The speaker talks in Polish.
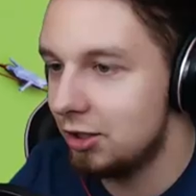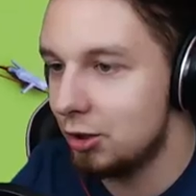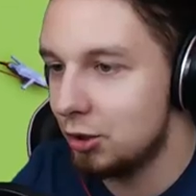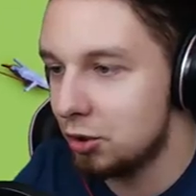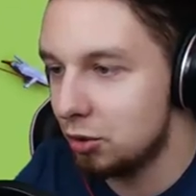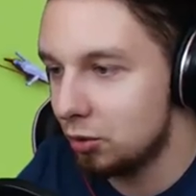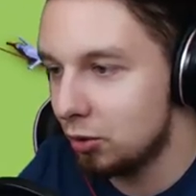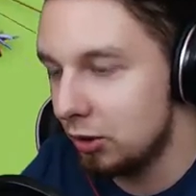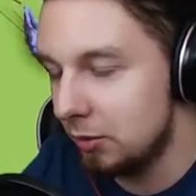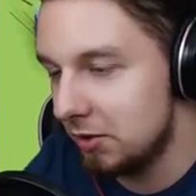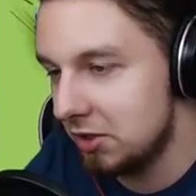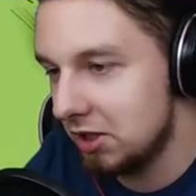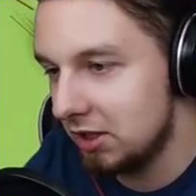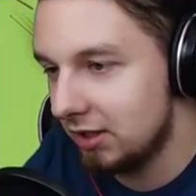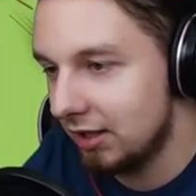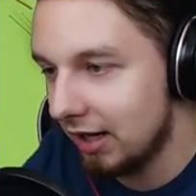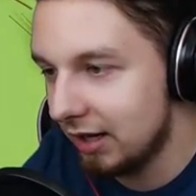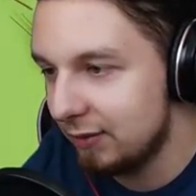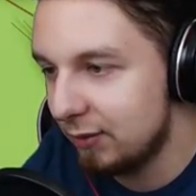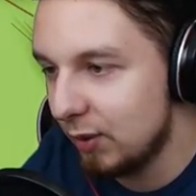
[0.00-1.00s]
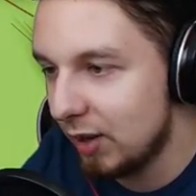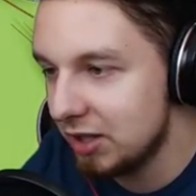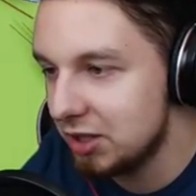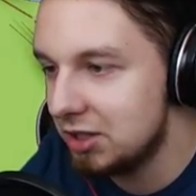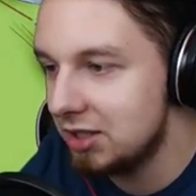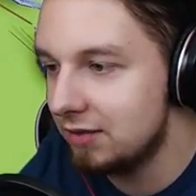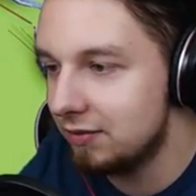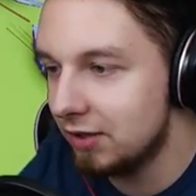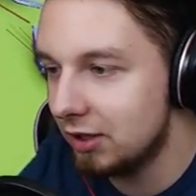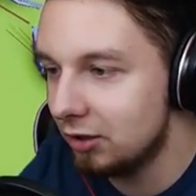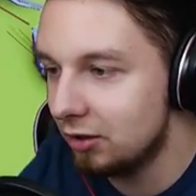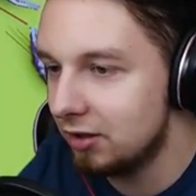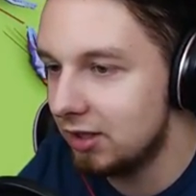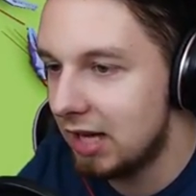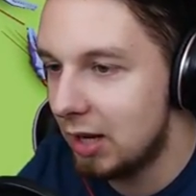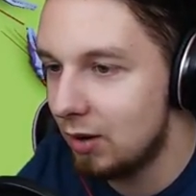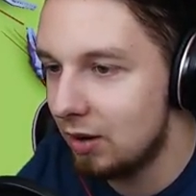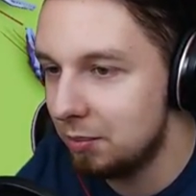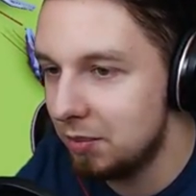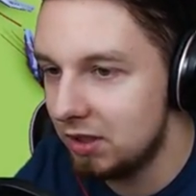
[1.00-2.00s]
oszukujmy się, tak właśnie
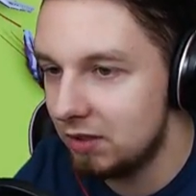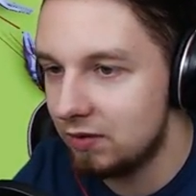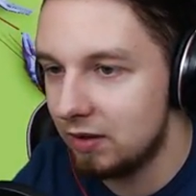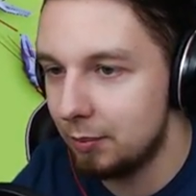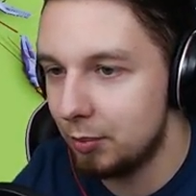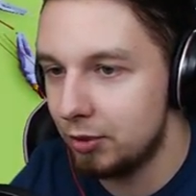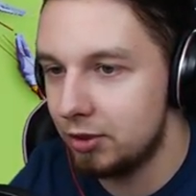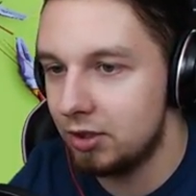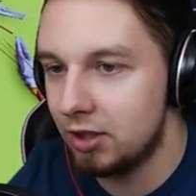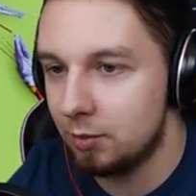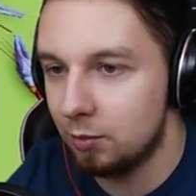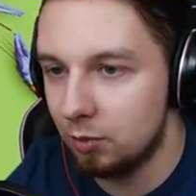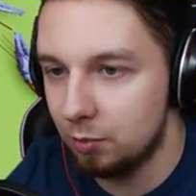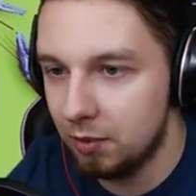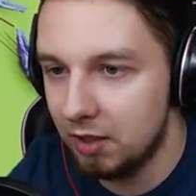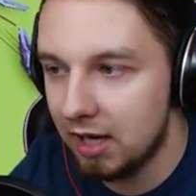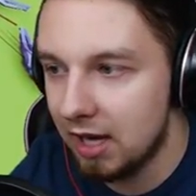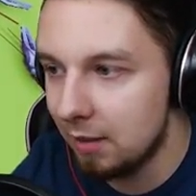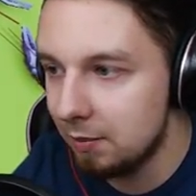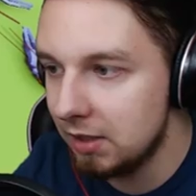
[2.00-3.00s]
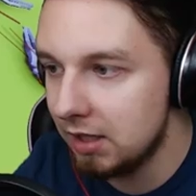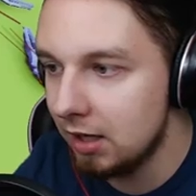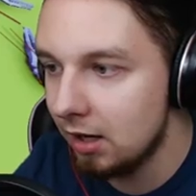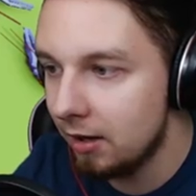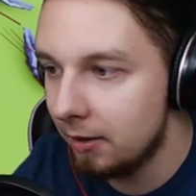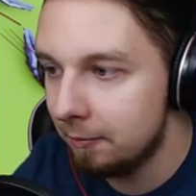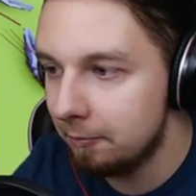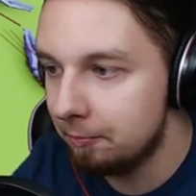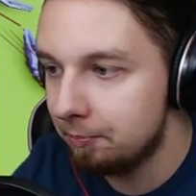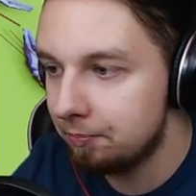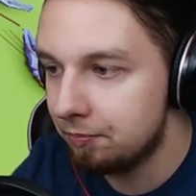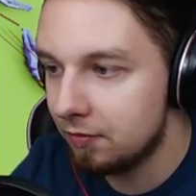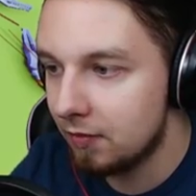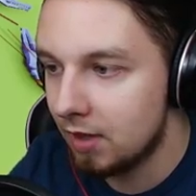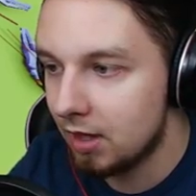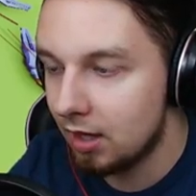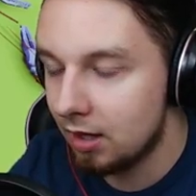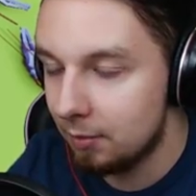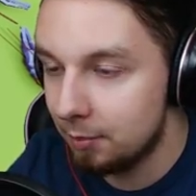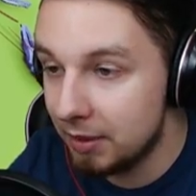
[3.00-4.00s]
wyglądała bitwa pod Termopilami.
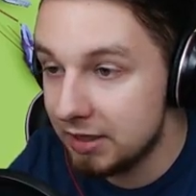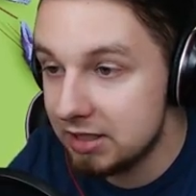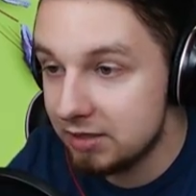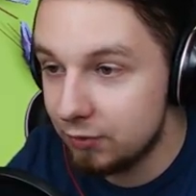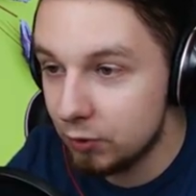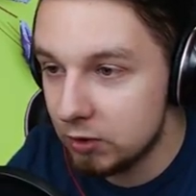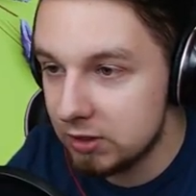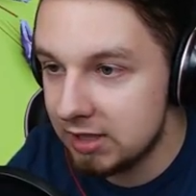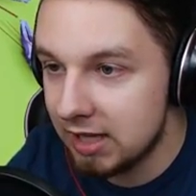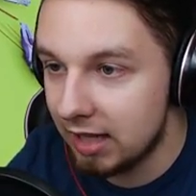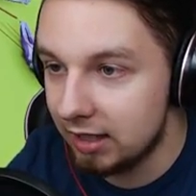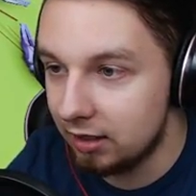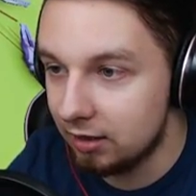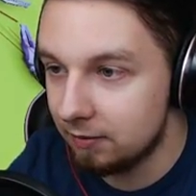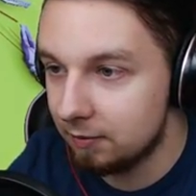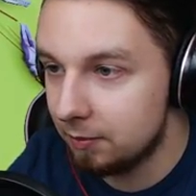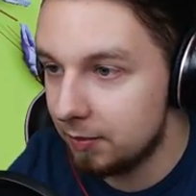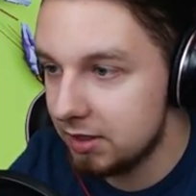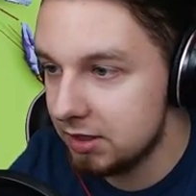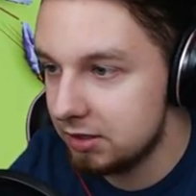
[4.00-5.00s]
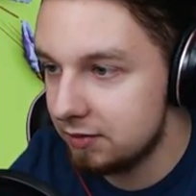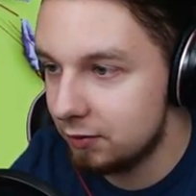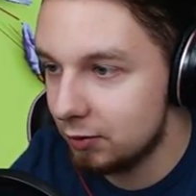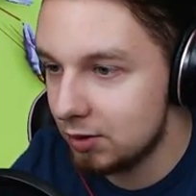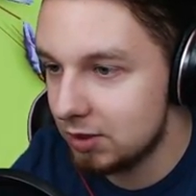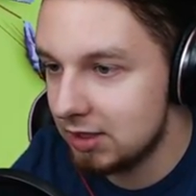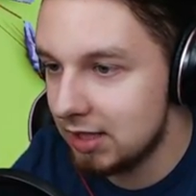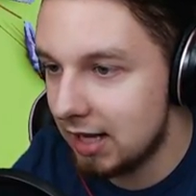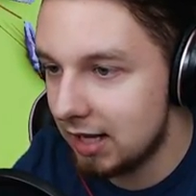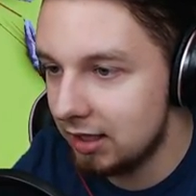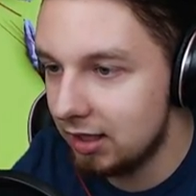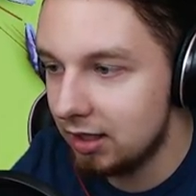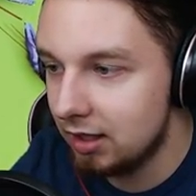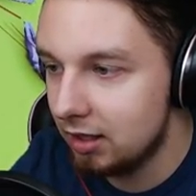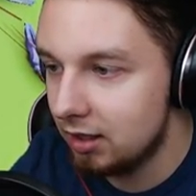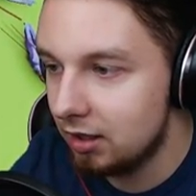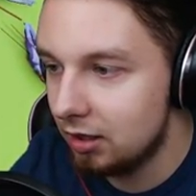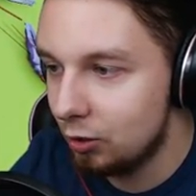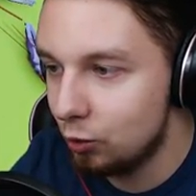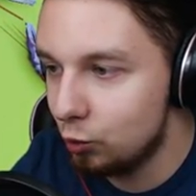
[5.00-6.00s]
Bez dwóch zdań, bez dwóch zdań.
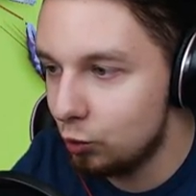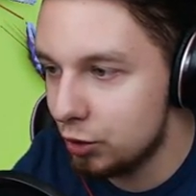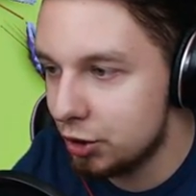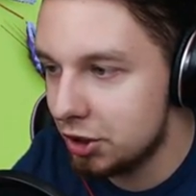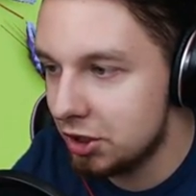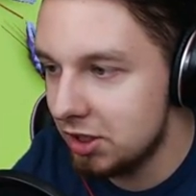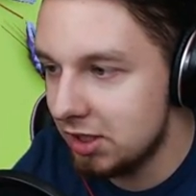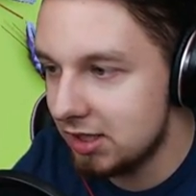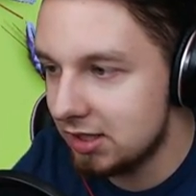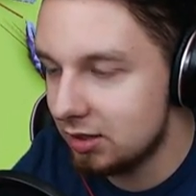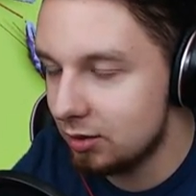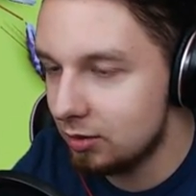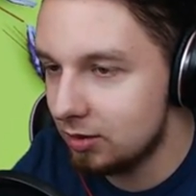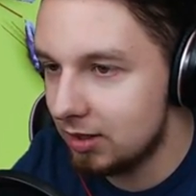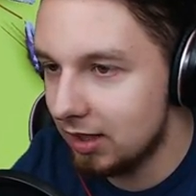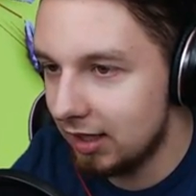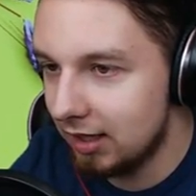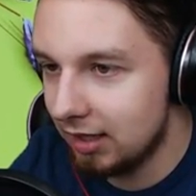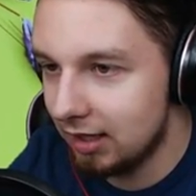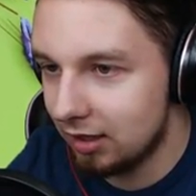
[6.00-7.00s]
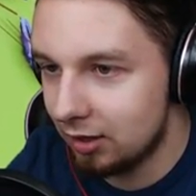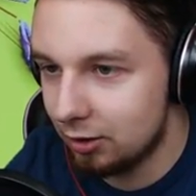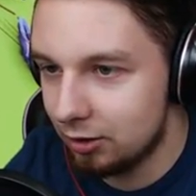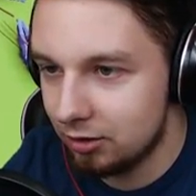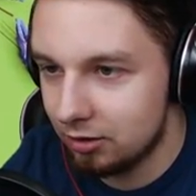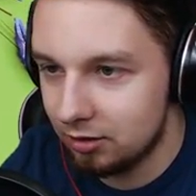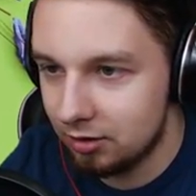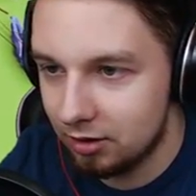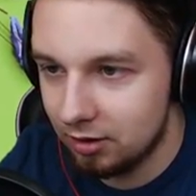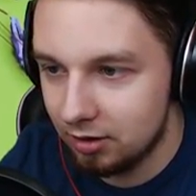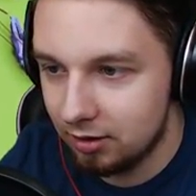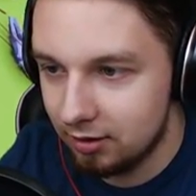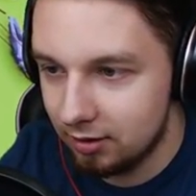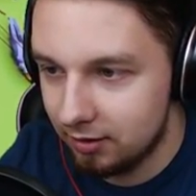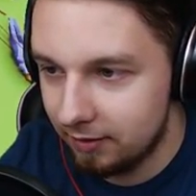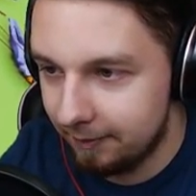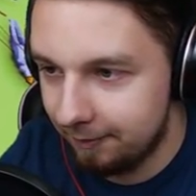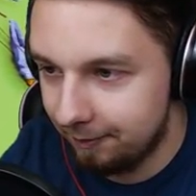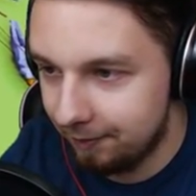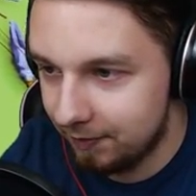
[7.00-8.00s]
Łucznicy tutaj jako...
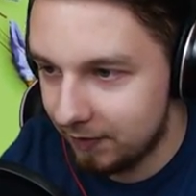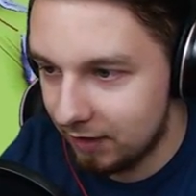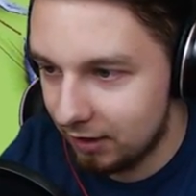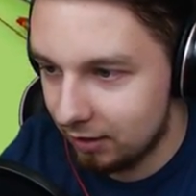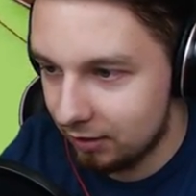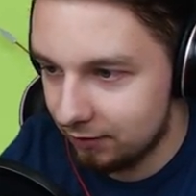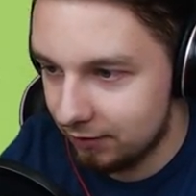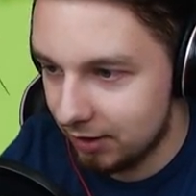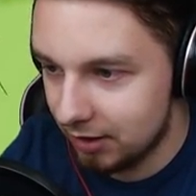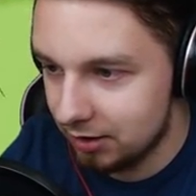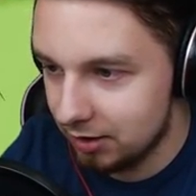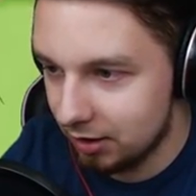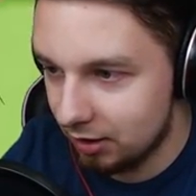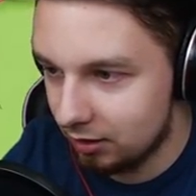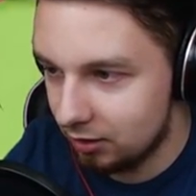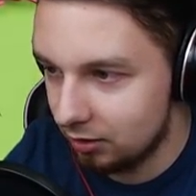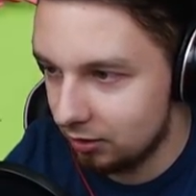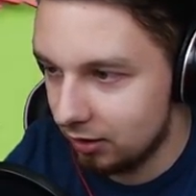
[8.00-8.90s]
Wiecie kto,